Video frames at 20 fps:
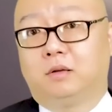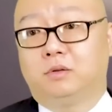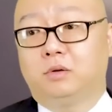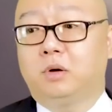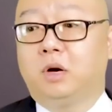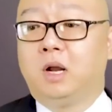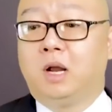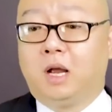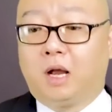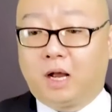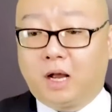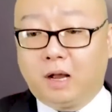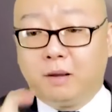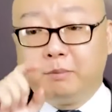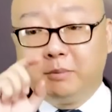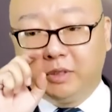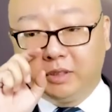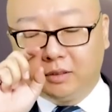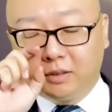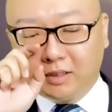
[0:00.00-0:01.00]
就是
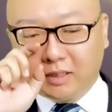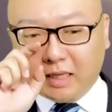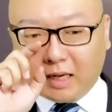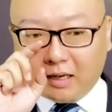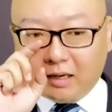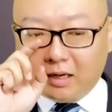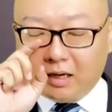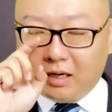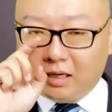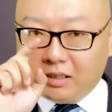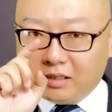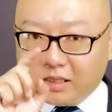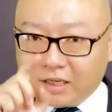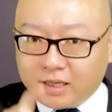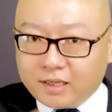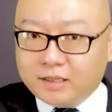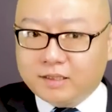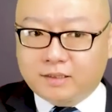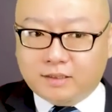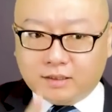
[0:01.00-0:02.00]
很明显，
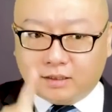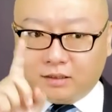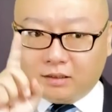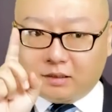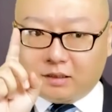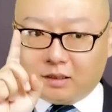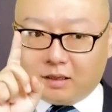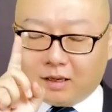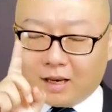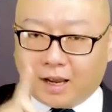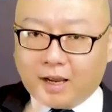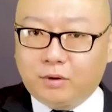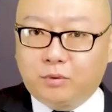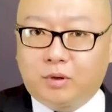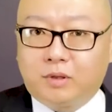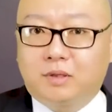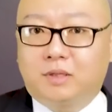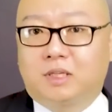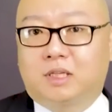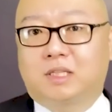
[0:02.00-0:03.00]
这次来
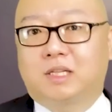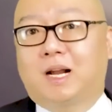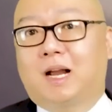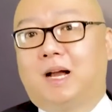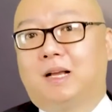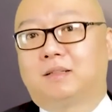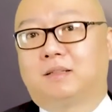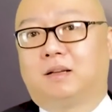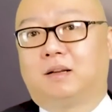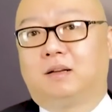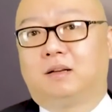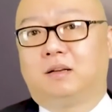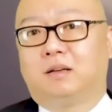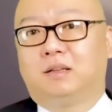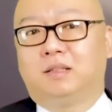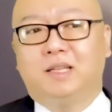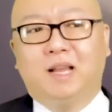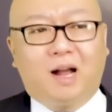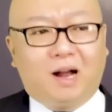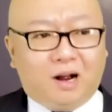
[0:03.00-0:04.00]
源的沙子
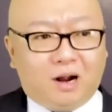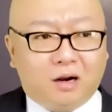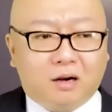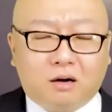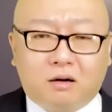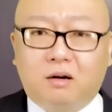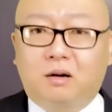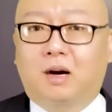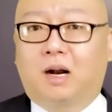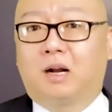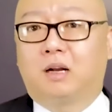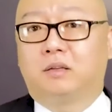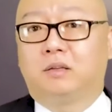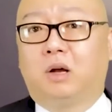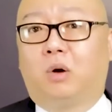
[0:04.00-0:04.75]
压根儿啊，